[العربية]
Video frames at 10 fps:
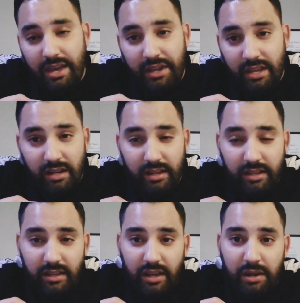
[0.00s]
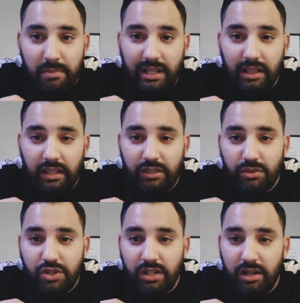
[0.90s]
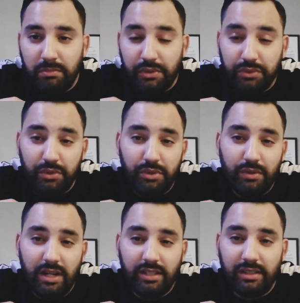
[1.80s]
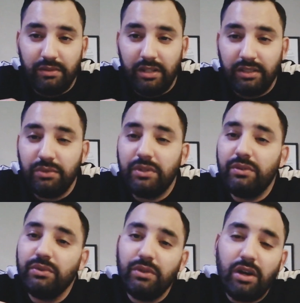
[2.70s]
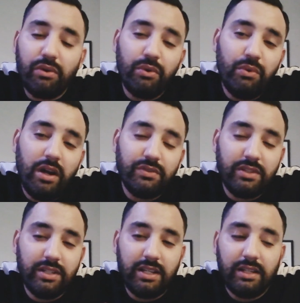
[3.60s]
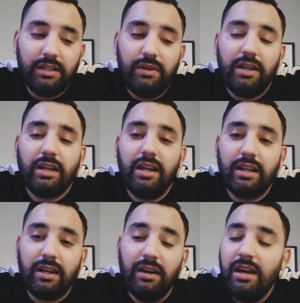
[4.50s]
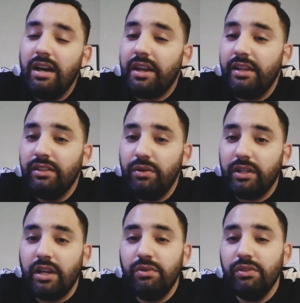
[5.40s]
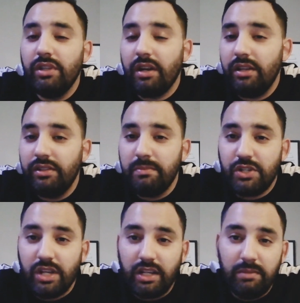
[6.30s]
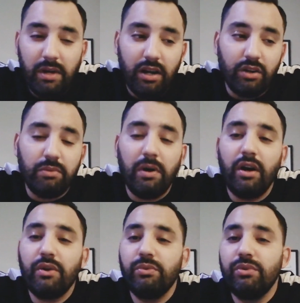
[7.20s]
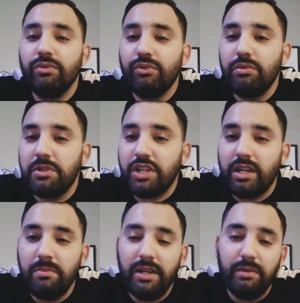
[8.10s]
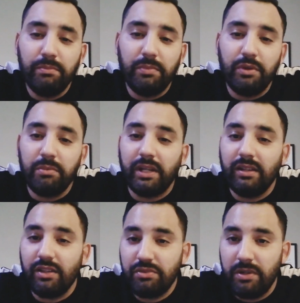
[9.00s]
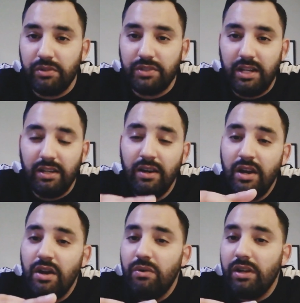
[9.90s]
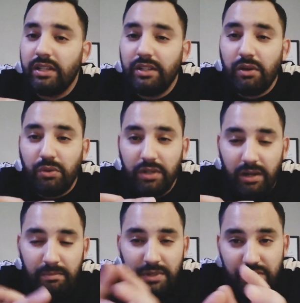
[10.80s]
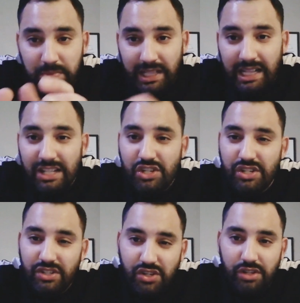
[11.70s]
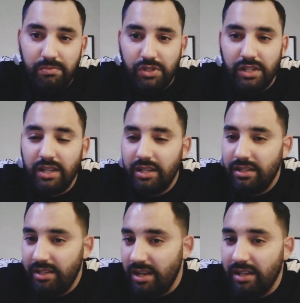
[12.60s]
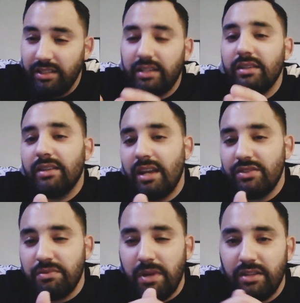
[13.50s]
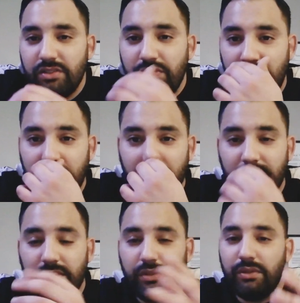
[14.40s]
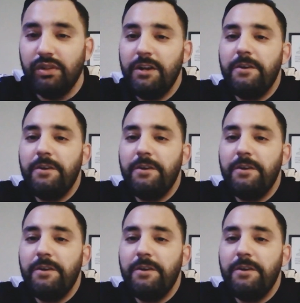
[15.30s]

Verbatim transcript: انا يا انا ما طلقتوش على مرتو هذه وهذه والاخر هو عاوتاني قال لك وحق حقا راه عندي كانوا عندي راه عندي مشاكل معاها كبار وذوك المشاكل ما يعلم بهم غير الله سبحانه وتعالى ولكن اخويا ما تبدلش شي بشي يعني هذيك كانت بانت في واحد الفيديو